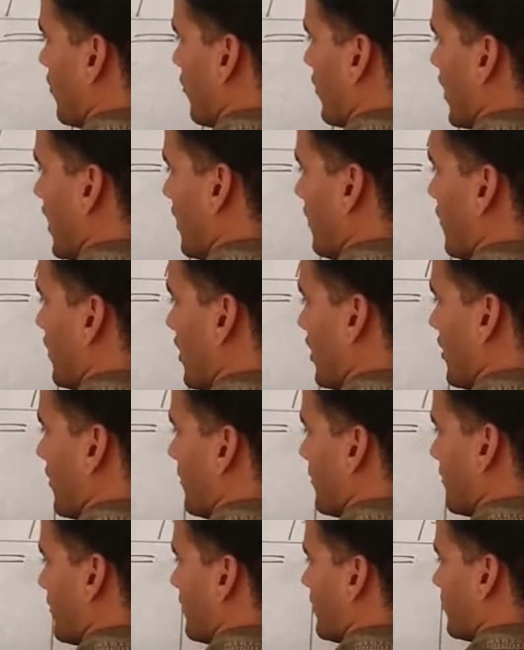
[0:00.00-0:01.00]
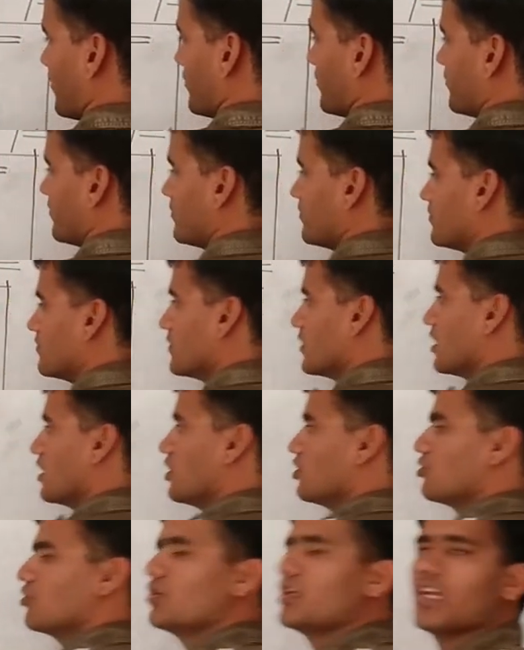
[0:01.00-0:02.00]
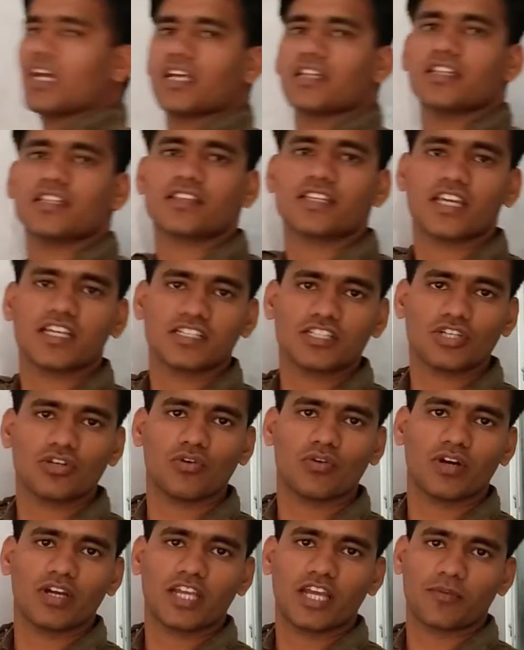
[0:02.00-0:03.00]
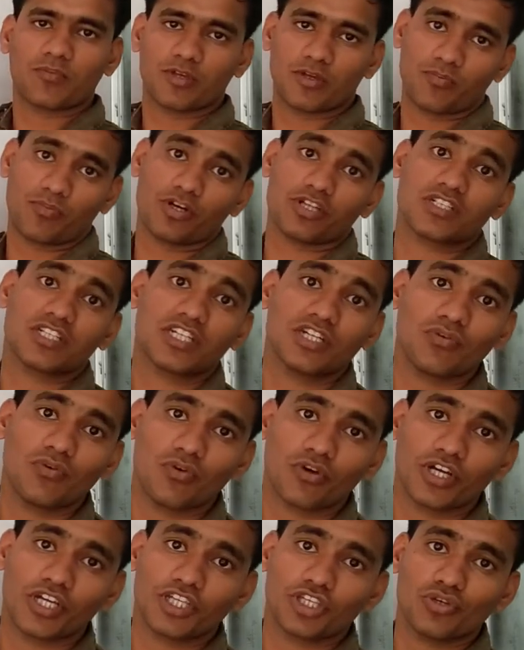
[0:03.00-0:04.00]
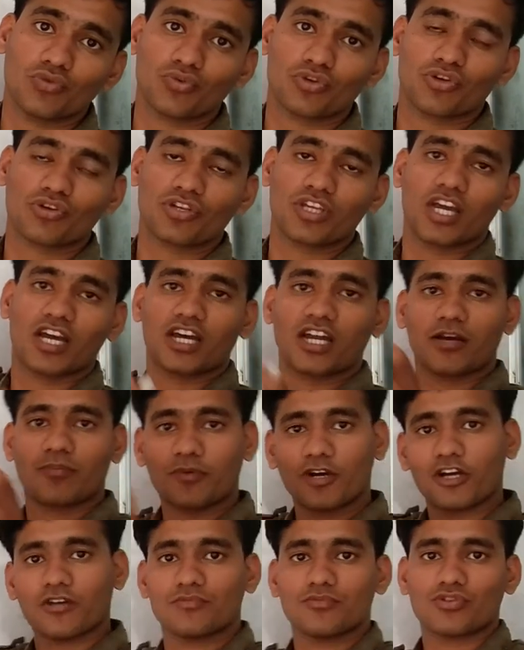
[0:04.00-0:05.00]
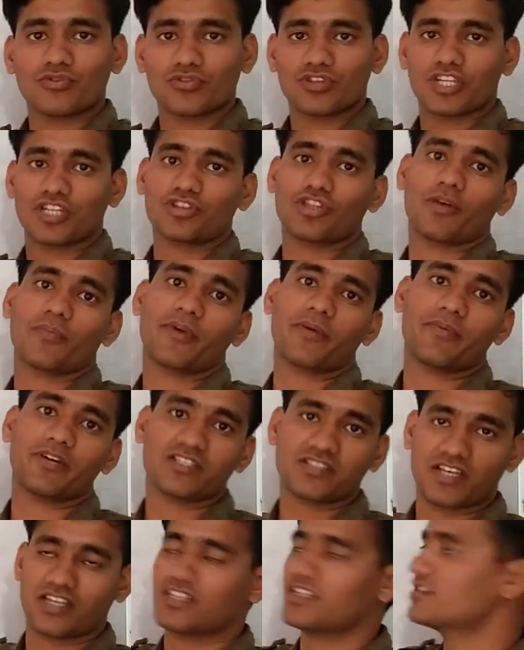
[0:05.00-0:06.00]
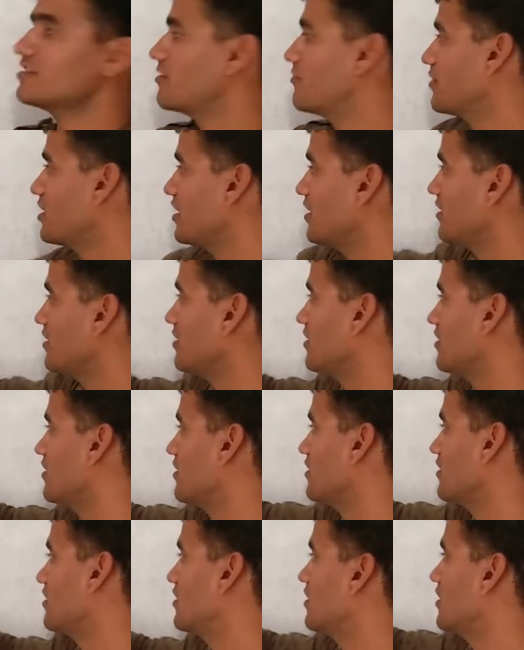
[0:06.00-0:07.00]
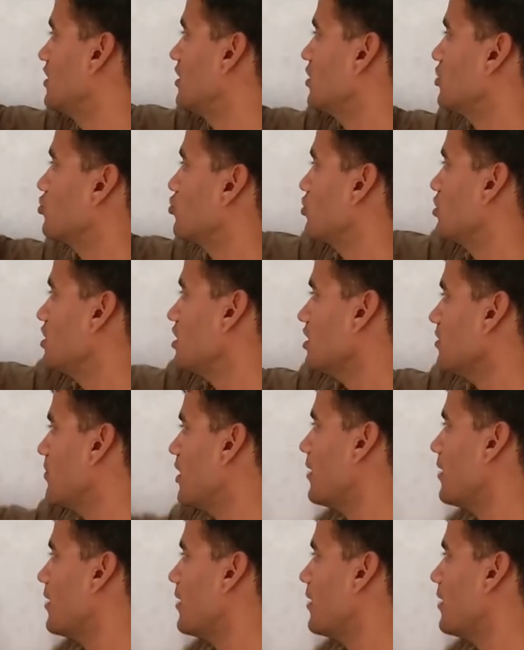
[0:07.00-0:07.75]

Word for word: 5 ए तो ये आदत कैसी हो गई आपकी पॉजिटिव हो गई क्यों क्योंकि अगर आप कम सोते हैं तो आपके पास ज़्यादा समय है तो ये अब